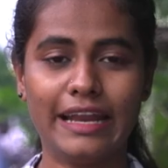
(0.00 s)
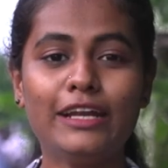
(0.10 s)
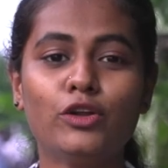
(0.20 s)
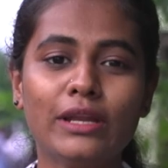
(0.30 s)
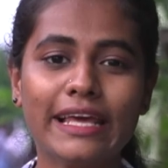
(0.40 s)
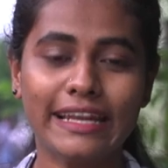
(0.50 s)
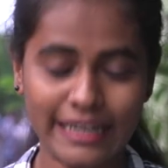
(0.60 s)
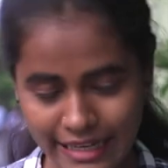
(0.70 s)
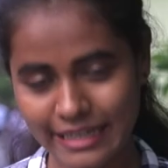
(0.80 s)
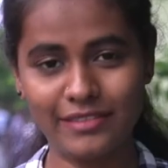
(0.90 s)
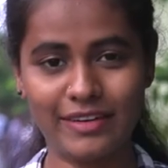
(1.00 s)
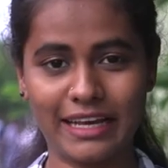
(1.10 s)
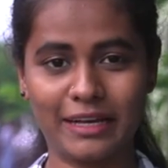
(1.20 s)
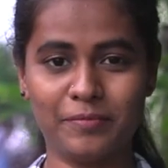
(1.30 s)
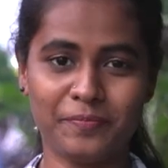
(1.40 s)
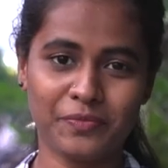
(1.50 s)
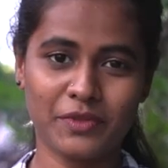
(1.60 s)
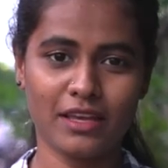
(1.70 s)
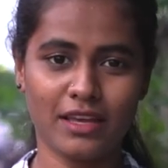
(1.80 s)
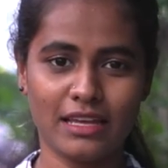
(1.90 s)
ரெட் நூல் நேர்களுக்கு வணக்கம்
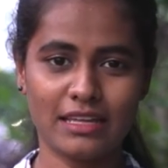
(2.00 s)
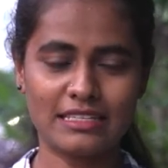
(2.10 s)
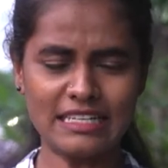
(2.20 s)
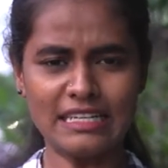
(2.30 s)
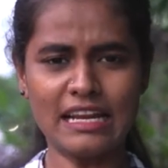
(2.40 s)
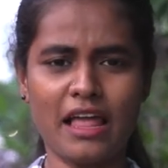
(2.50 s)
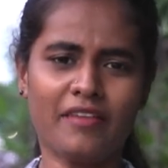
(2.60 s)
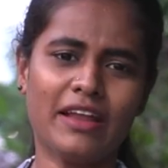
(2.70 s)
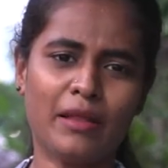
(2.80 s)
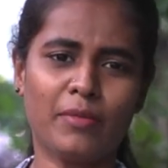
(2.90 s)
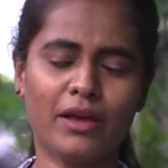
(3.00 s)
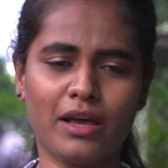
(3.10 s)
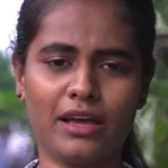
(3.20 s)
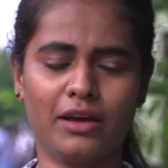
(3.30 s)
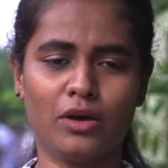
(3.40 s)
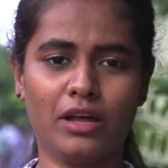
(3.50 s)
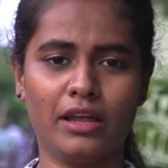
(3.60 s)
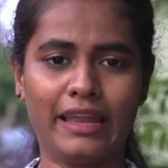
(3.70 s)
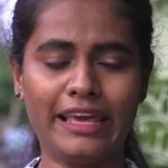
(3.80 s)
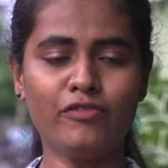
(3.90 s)
ஜென்ரலாகவே நம்ம
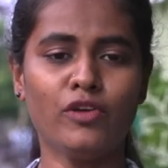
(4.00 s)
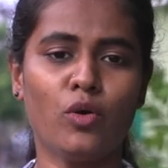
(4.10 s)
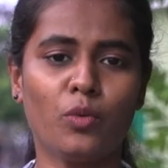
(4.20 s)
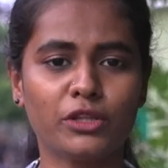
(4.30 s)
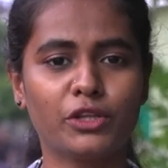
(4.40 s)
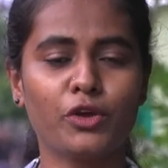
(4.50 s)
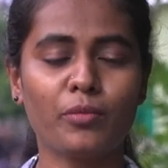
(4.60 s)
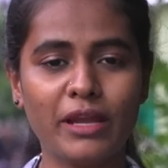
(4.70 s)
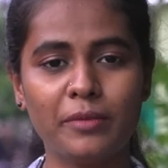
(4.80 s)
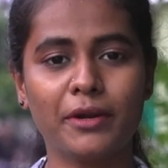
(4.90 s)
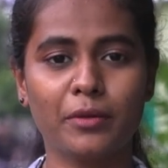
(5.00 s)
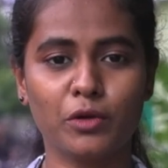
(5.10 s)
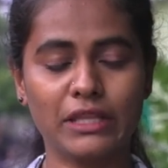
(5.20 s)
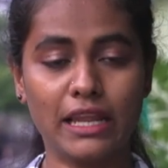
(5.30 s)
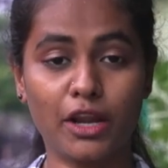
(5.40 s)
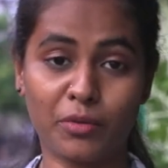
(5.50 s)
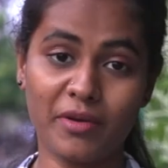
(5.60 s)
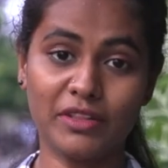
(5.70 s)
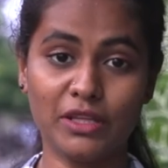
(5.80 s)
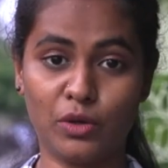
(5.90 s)
லைஃப்பில் ஒவ்வொருத்தரையும் மீட் பண்ணும்போது
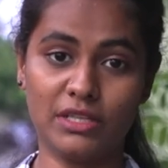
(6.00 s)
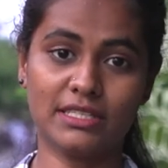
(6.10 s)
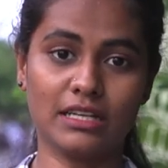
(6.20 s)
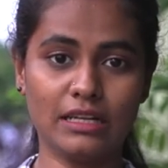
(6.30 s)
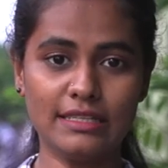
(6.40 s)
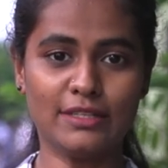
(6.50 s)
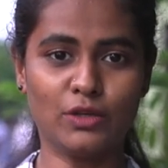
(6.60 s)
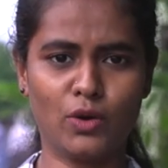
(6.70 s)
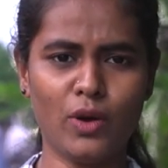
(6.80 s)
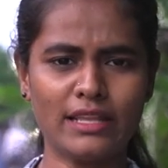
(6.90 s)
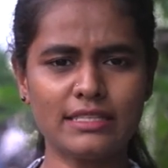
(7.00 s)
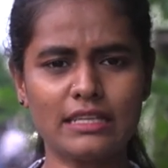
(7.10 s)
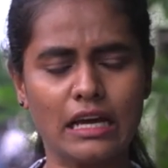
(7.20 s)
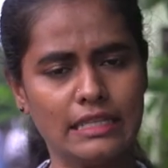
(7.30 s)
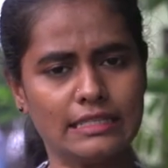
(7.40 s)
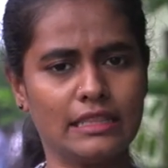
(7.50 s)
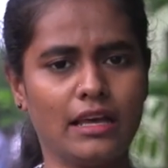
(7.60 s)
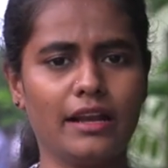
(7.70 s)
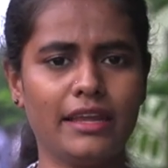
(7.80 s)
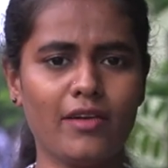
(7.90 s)
எல்லாருக்குமே வந்து ஒரு ஸ்ட்ரகிள்ஸ் இருக்கும் அண்ட் ஸ்ட்ரகிள்ஸை
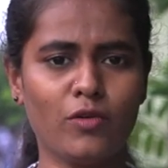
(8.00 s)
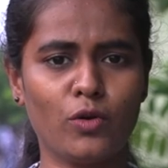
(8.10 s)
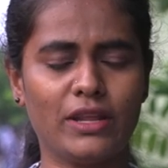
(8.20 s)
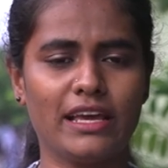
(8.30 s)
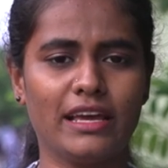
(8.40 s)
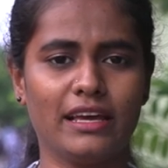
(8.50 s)
தாண்டி அவங்களுடைய